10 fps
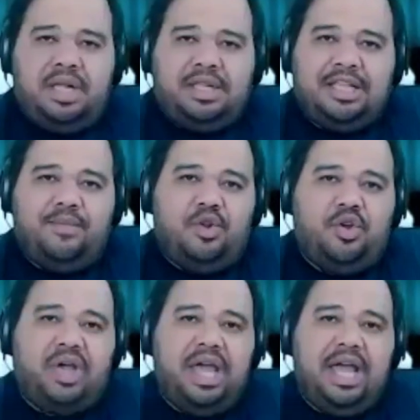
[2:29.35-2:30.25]

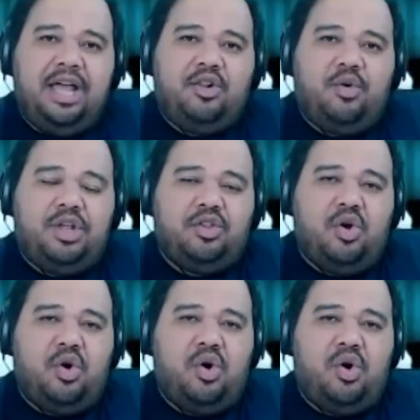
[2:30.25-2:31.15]
testimonio que nos
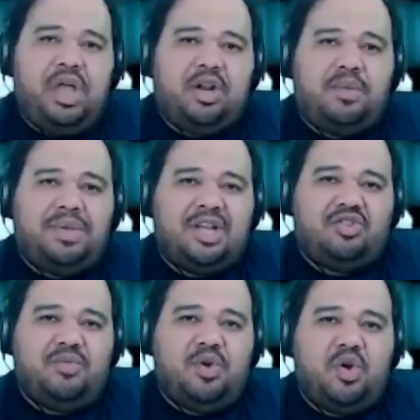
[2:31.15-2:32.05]
brindó el
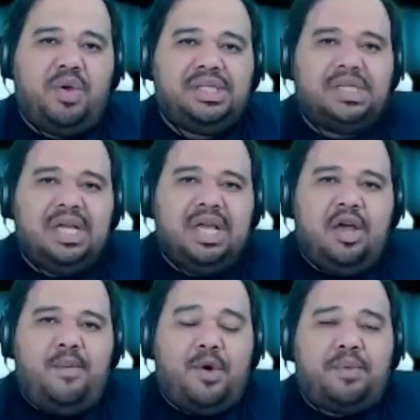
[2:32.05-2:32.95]
comisario Simonovis
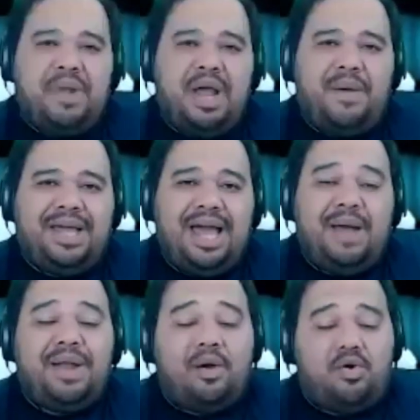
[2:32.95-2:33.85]
por primera vez que
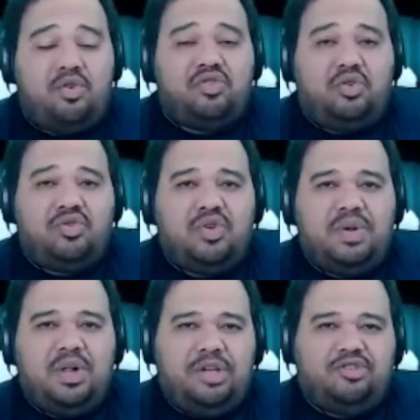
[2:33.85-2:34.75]
habla con nosotros
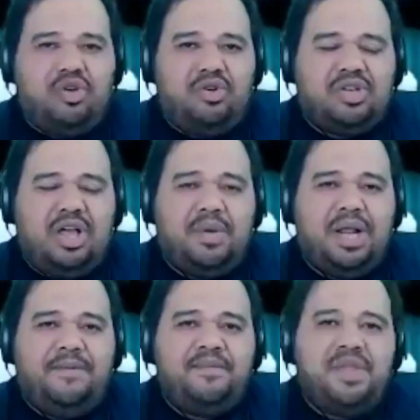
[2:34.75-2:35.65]
sobre los hechos del 11 de
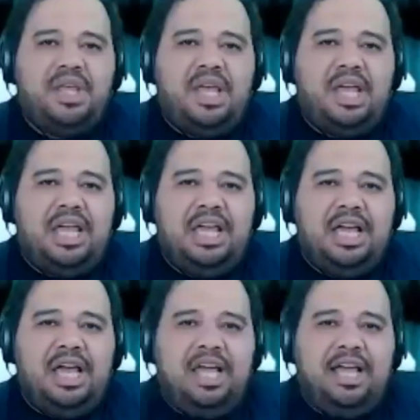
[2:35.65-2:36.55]
abril.
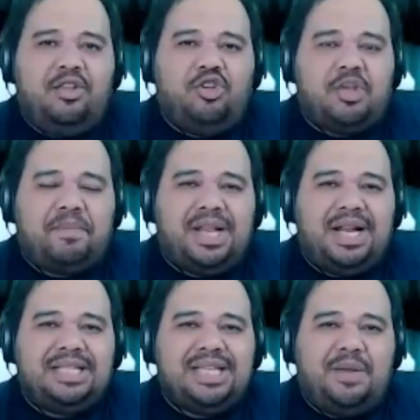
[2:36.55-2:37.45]
Y eh, no se
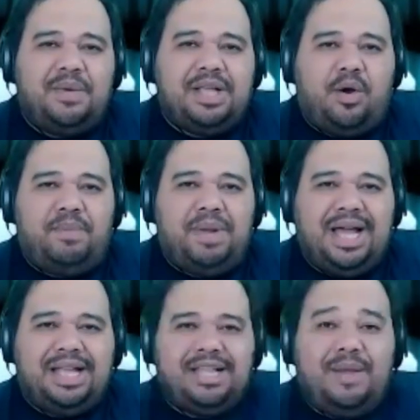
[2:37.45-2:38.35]
pierdan esa entrevista
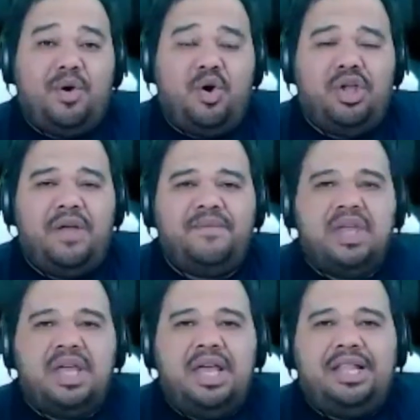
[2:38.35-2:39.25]
completa que tendremos hoy
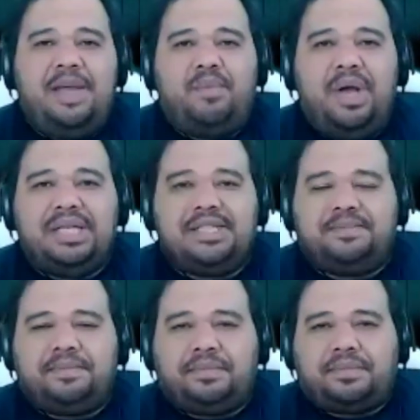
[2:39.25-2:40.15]
después